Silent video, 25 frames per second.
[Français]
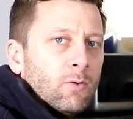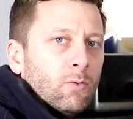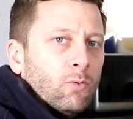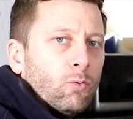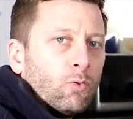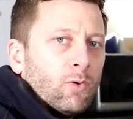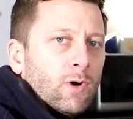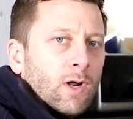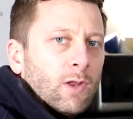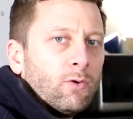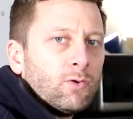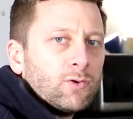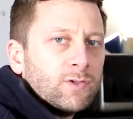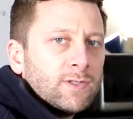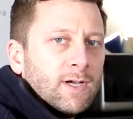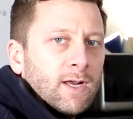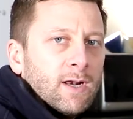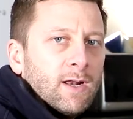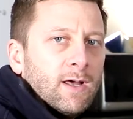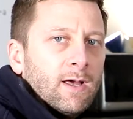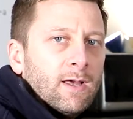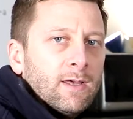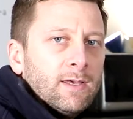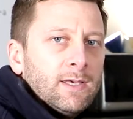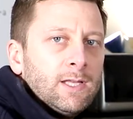Donc là, dans ce
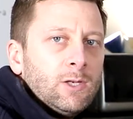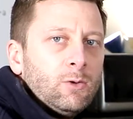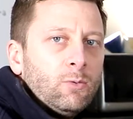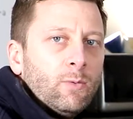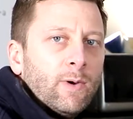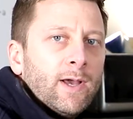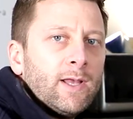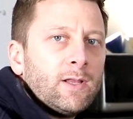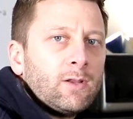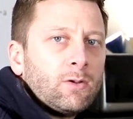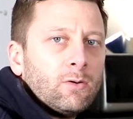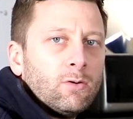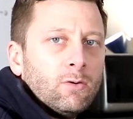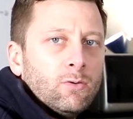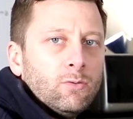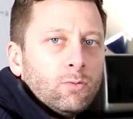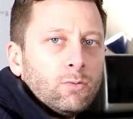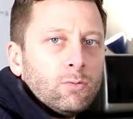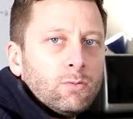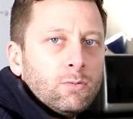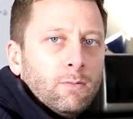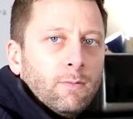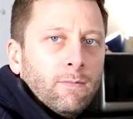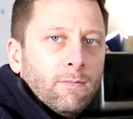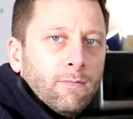cas-là, il doit être
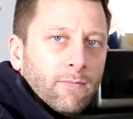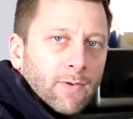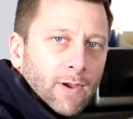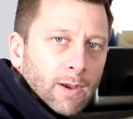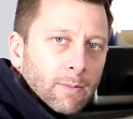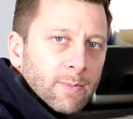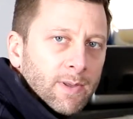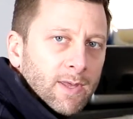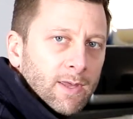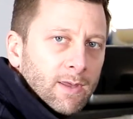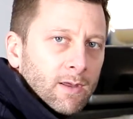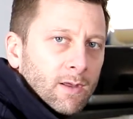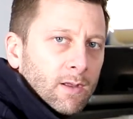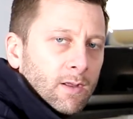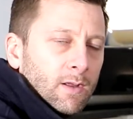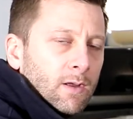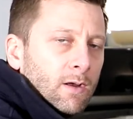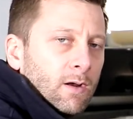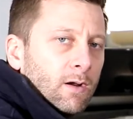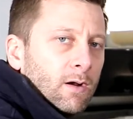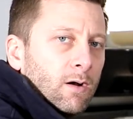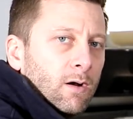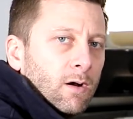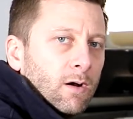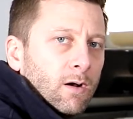donc fermé
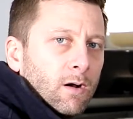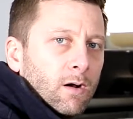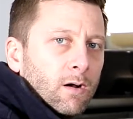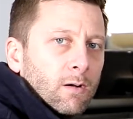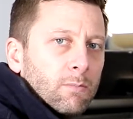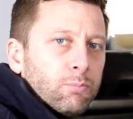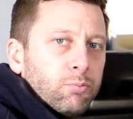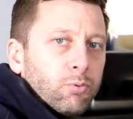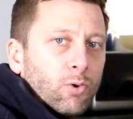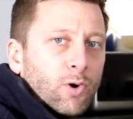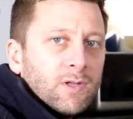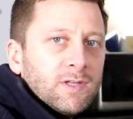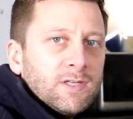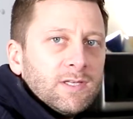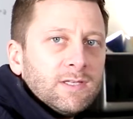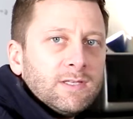pour